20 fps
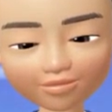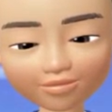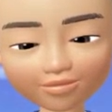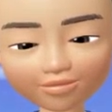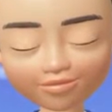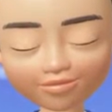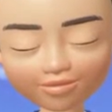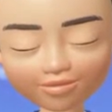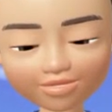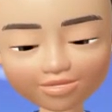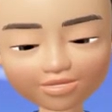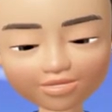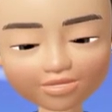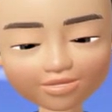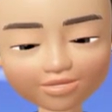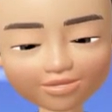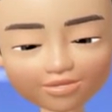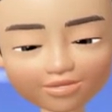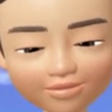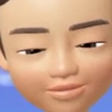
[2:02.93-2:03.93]
あのまだ評
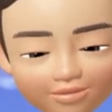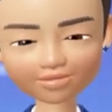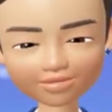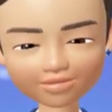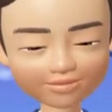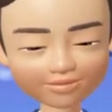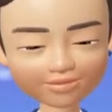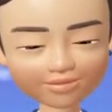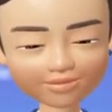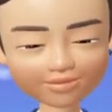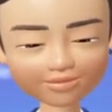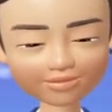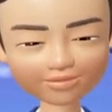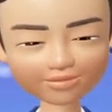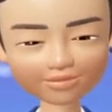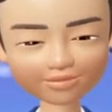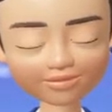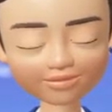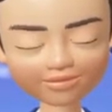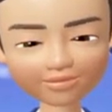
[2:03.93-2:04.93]
価されてないんじゃないかな
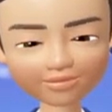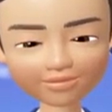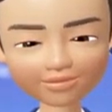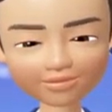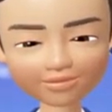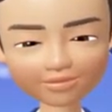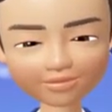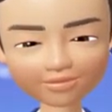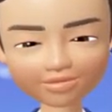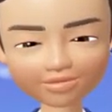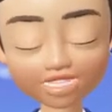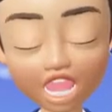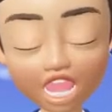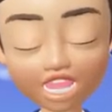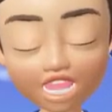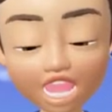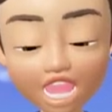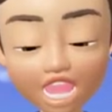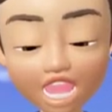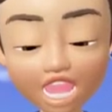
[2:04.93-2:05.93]
ということを
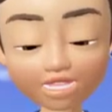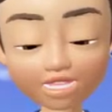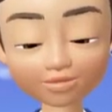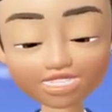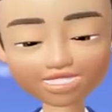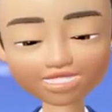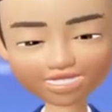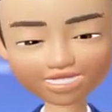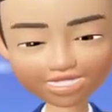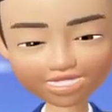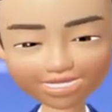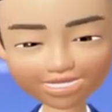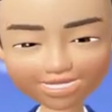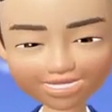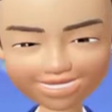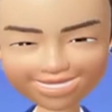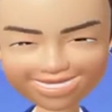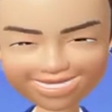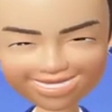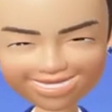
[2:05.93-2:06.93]
感じて、まあ、
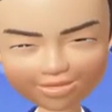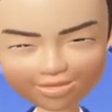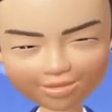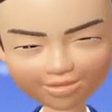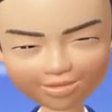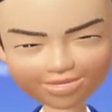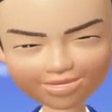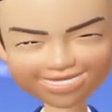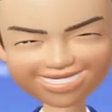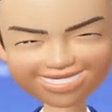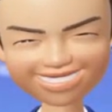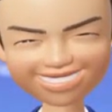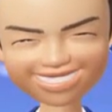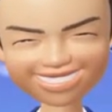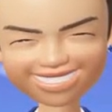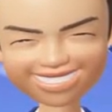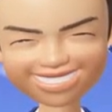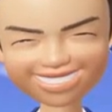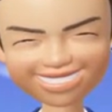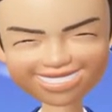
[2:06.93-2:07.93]
大量
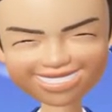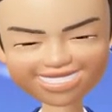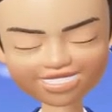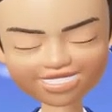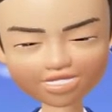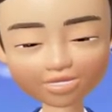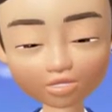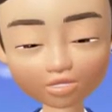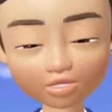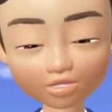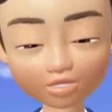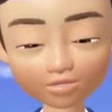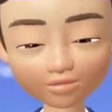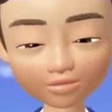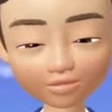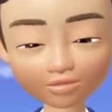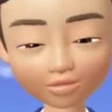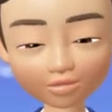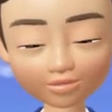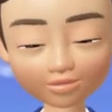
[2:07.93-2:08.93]
購入ということに
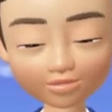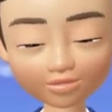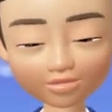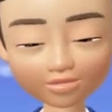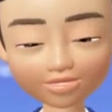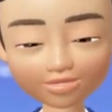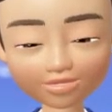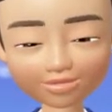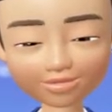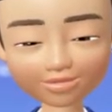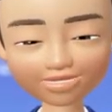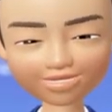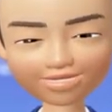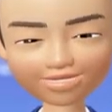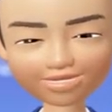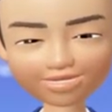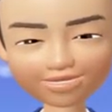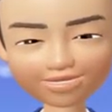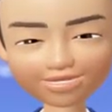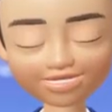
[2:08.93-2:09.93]
なってるんですが
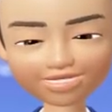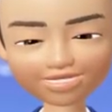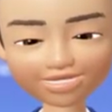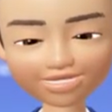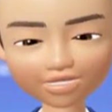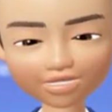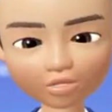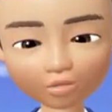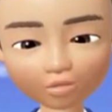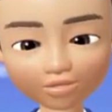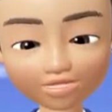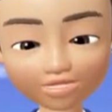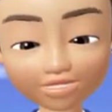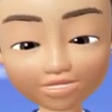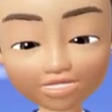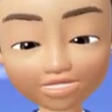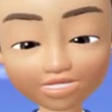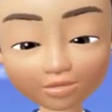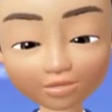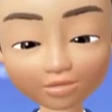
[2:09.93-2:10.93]
で
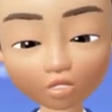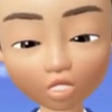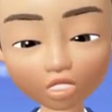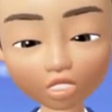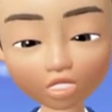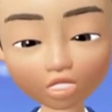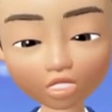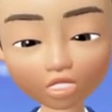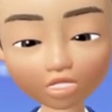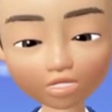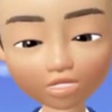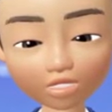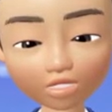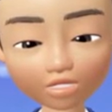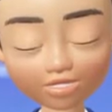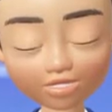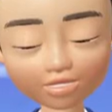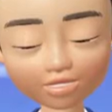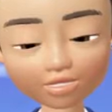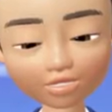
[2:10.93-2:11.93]

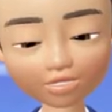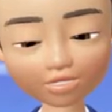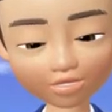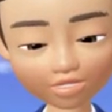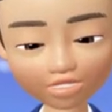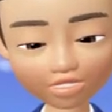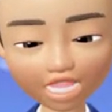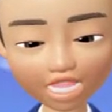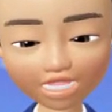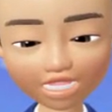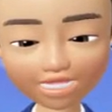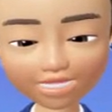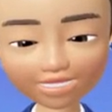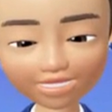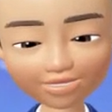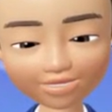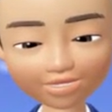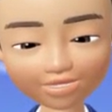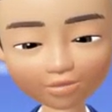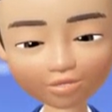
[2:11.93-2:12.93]
アジアインベストメントファンド
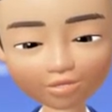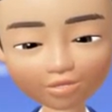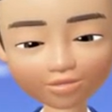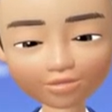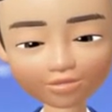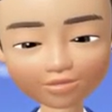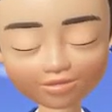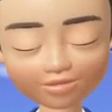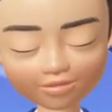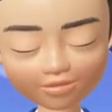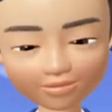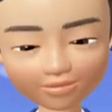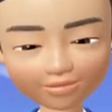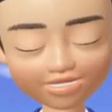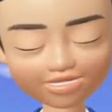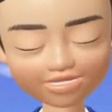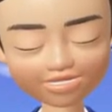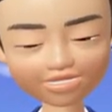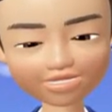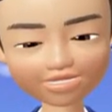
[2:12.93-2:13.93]
株式会
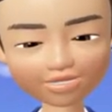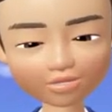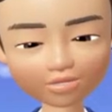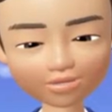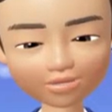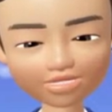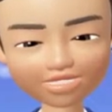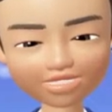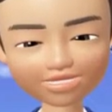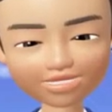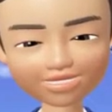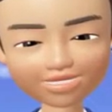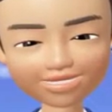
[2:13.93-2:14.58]
社